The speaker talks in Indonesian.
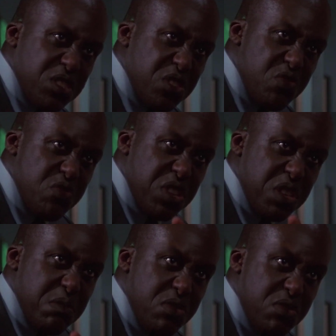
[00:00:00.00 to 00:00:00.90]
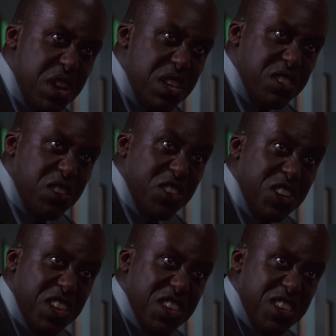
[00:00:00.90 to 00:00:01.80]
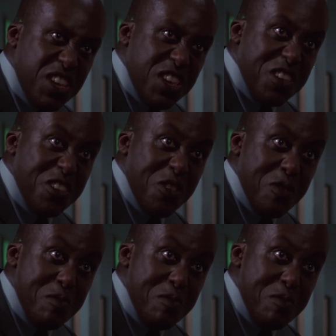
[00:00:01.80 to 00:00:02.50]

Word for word: dia adalah mantan Barat Hijau, namun